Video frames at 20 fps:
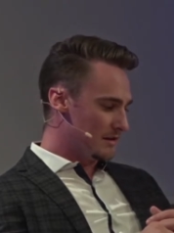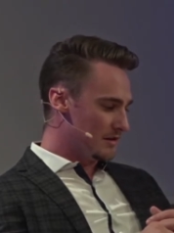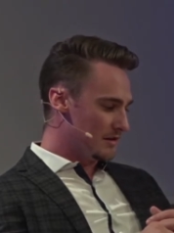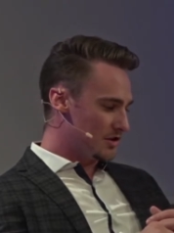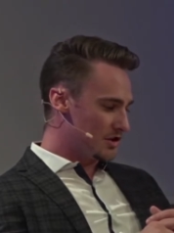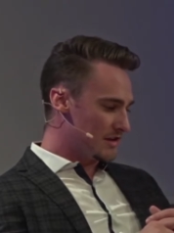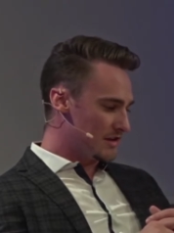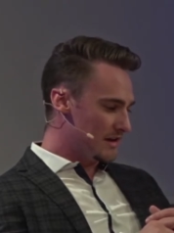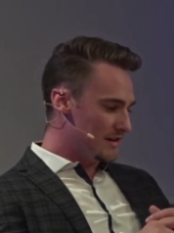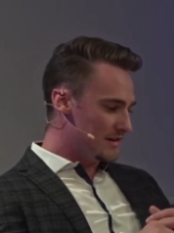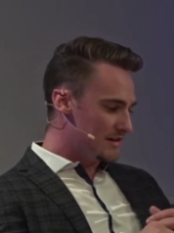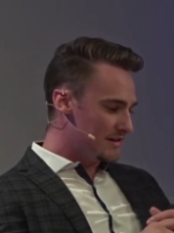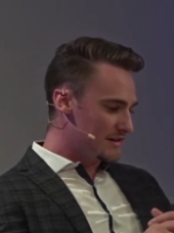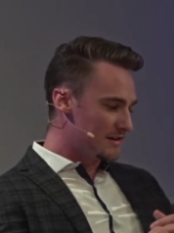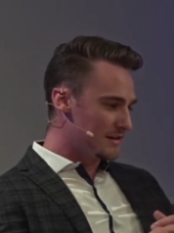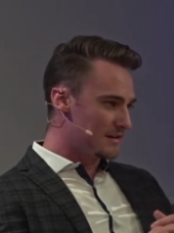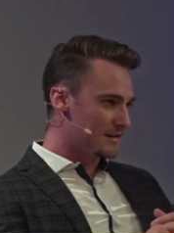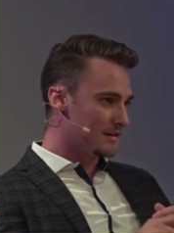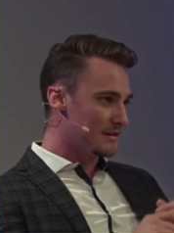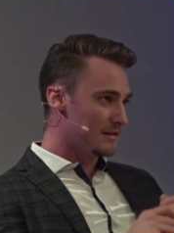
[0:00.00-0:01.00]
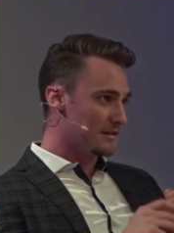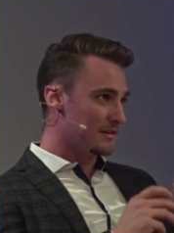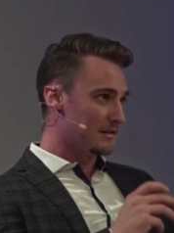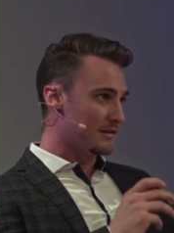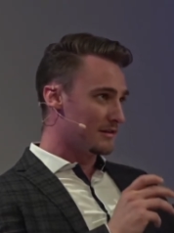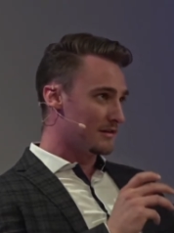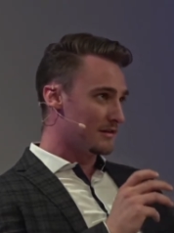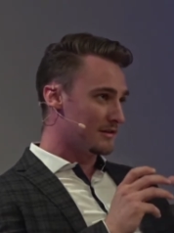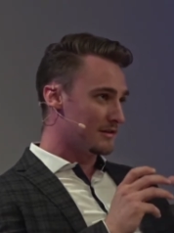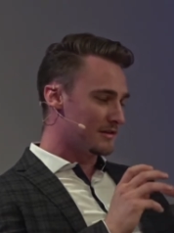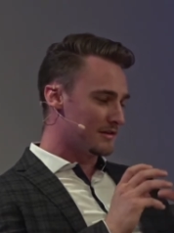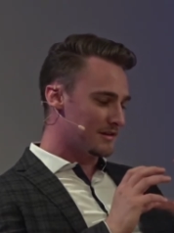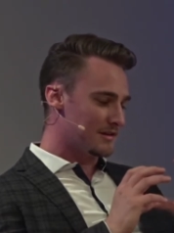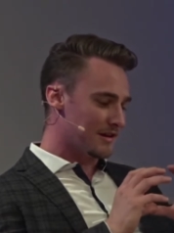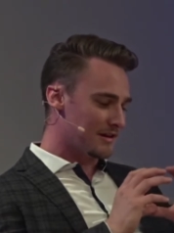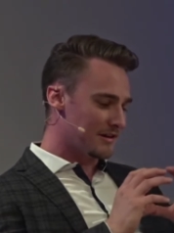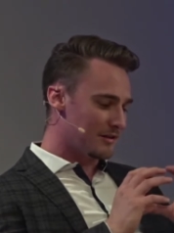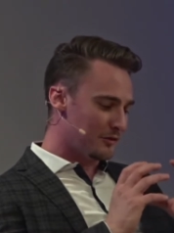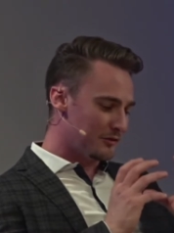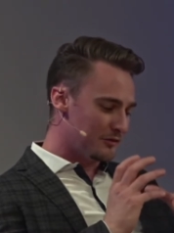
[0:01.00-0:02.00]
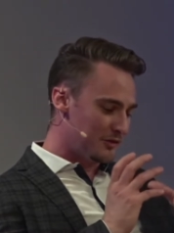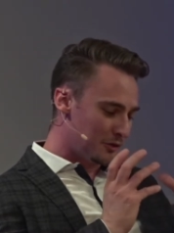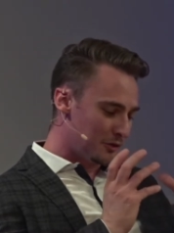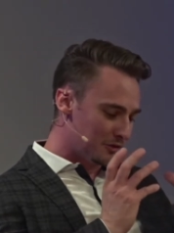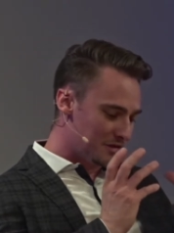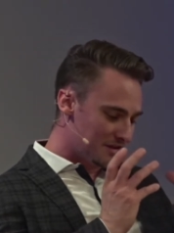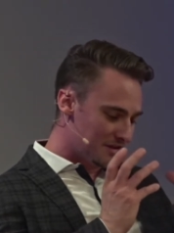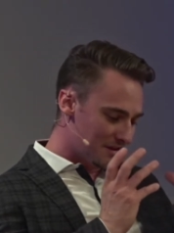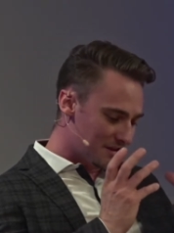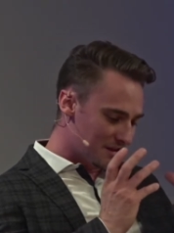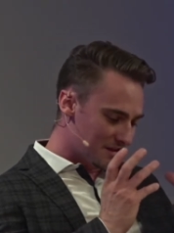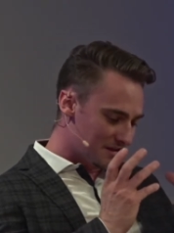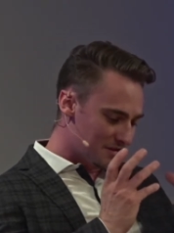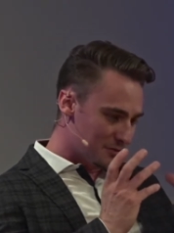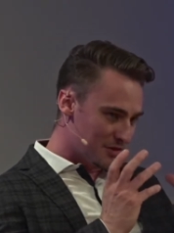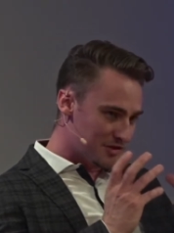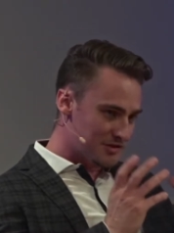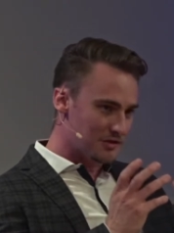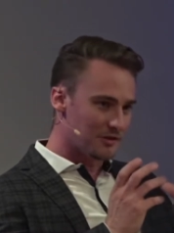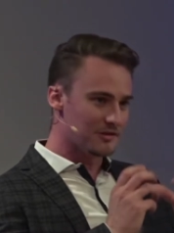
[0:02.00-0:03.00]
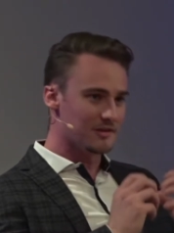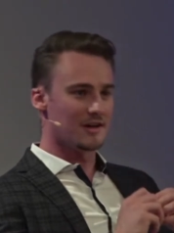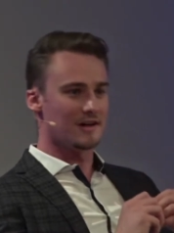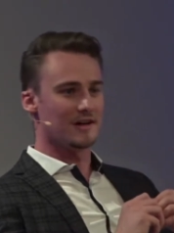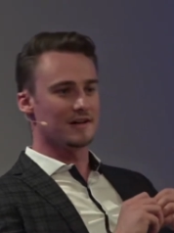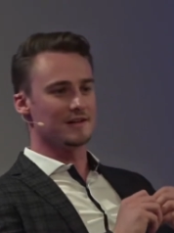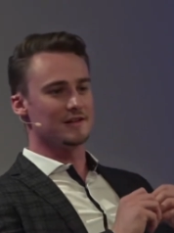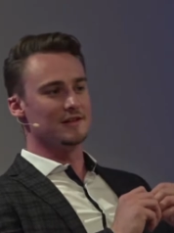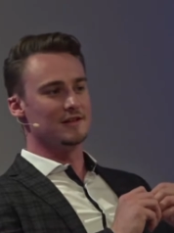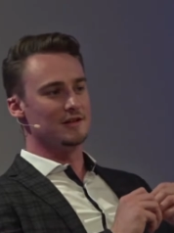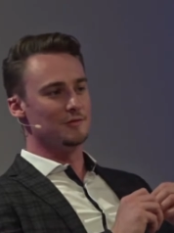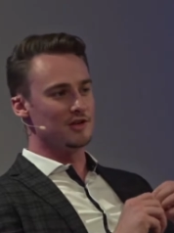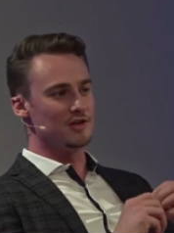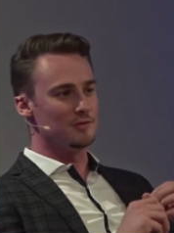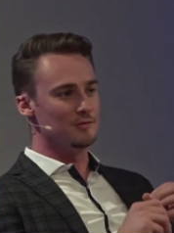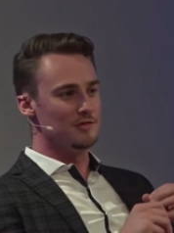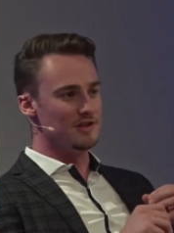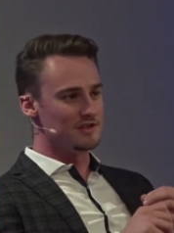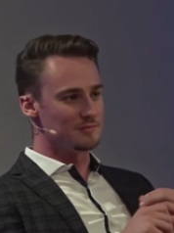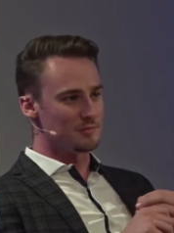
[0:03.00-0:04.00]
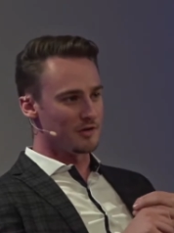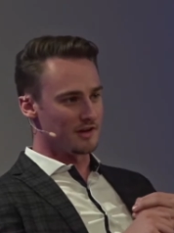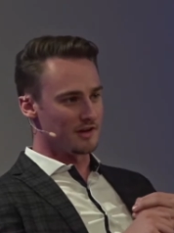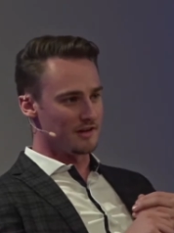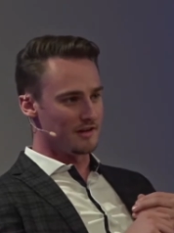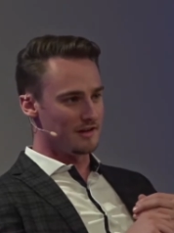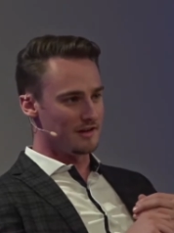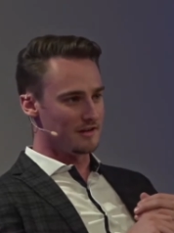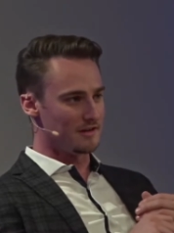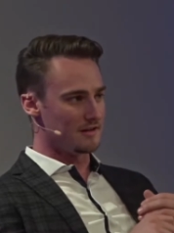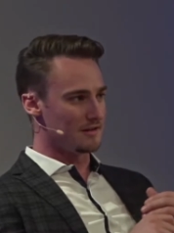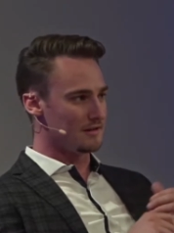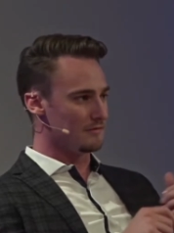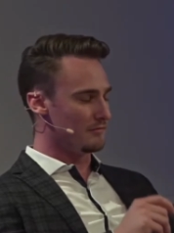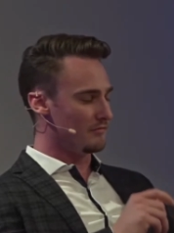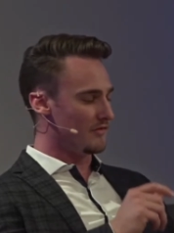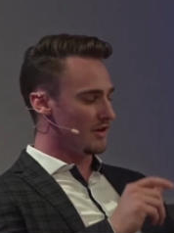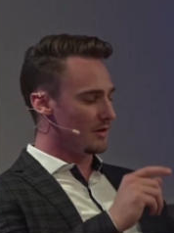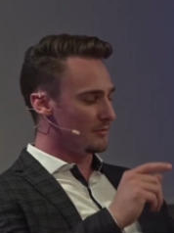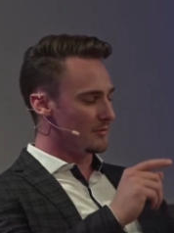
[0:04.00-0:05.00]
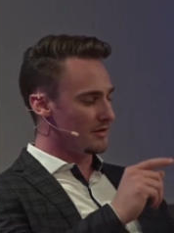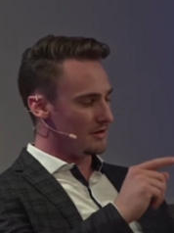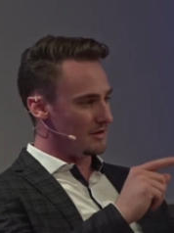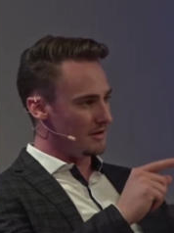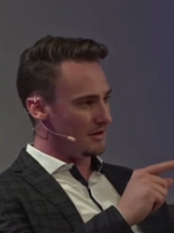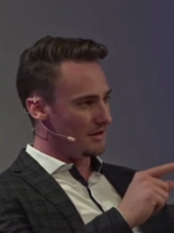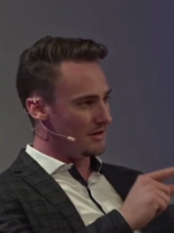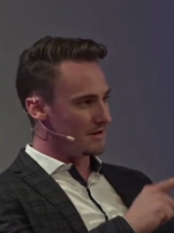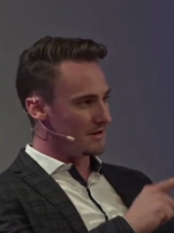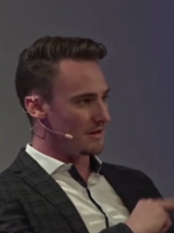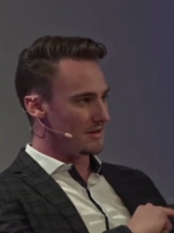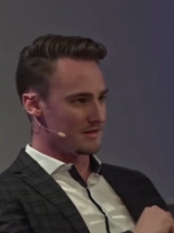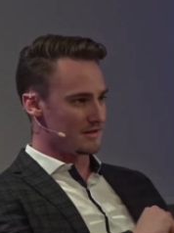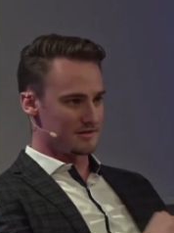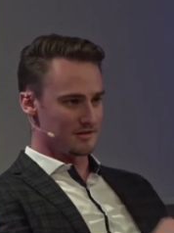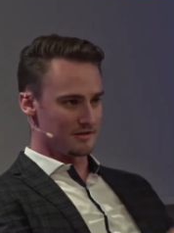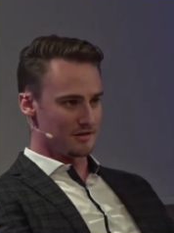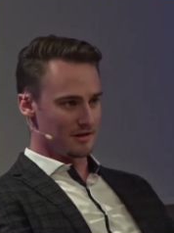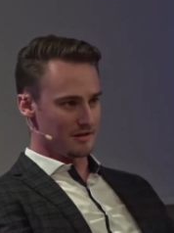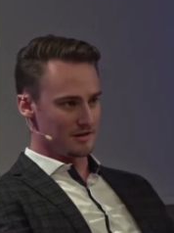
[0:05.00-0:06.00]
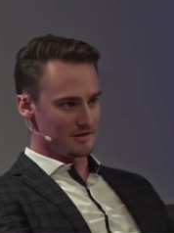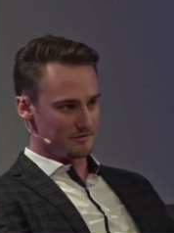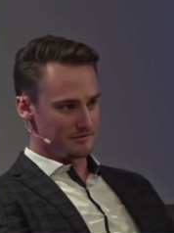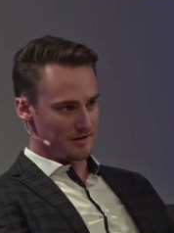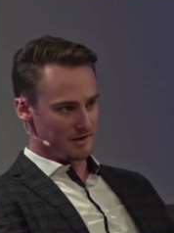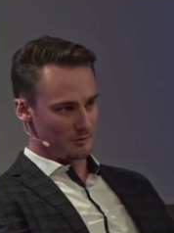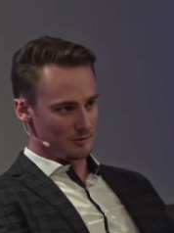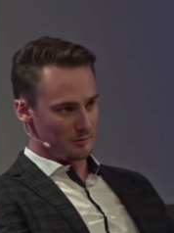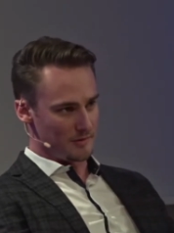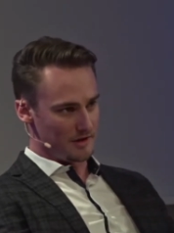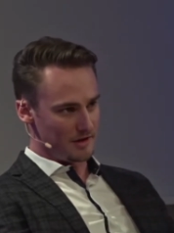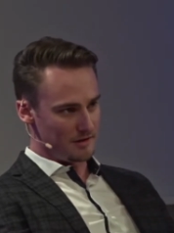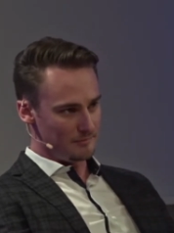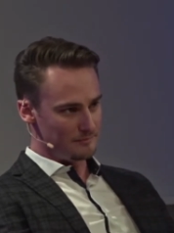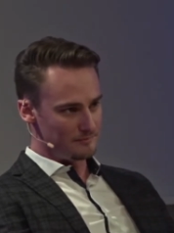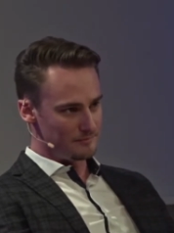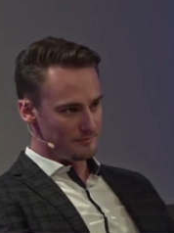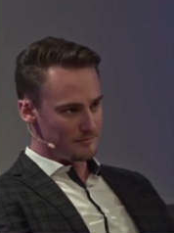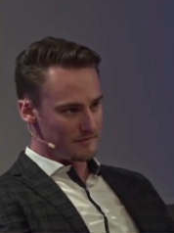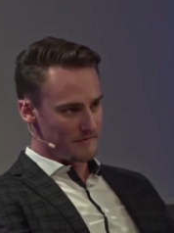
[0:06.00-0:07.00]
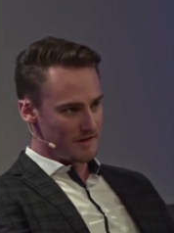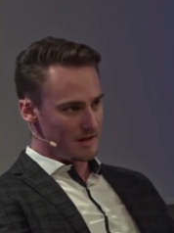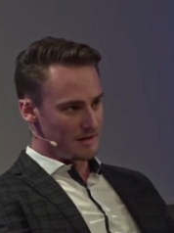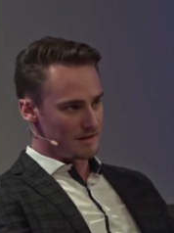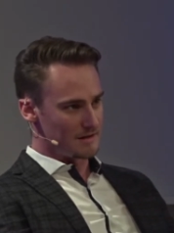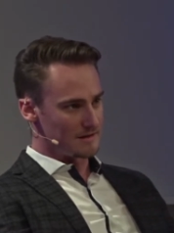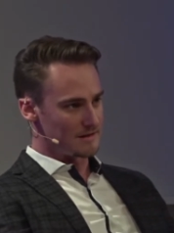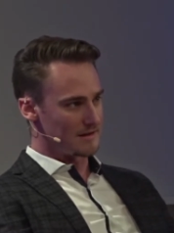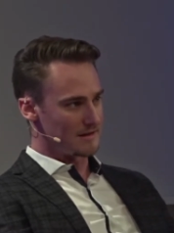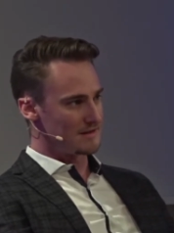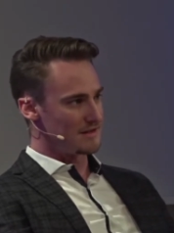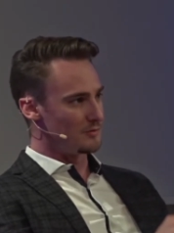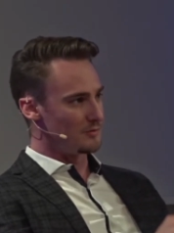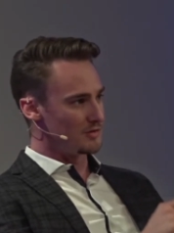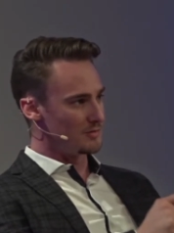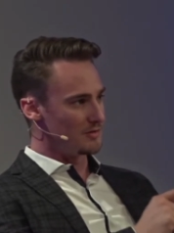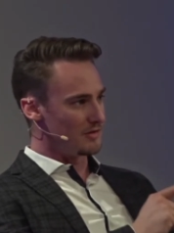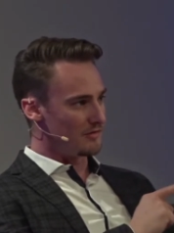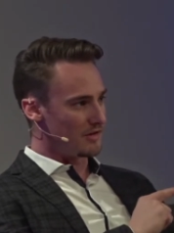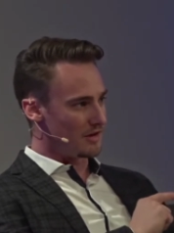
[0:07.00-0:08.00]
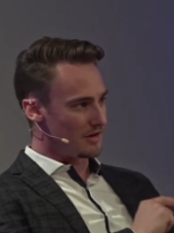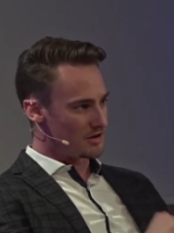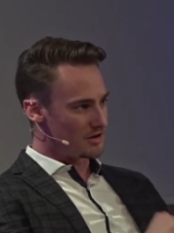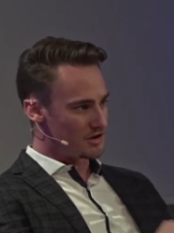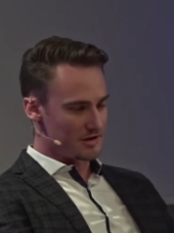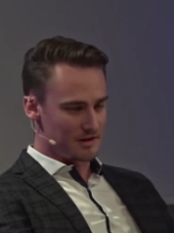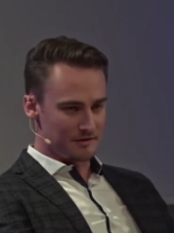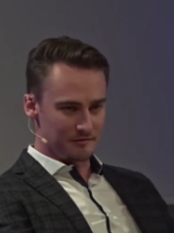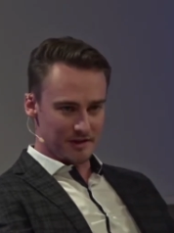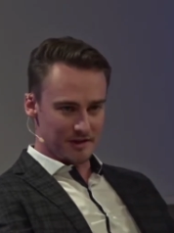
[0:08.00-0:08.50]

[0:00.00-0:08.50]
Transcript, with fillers: stellt sich dann aufgrund dieser ganzen Besonderheiten, die mit dem E-Sport einhergehen. Wir haben ein internationales Phänomen, das heißt, ich muss mir die Frage stellen,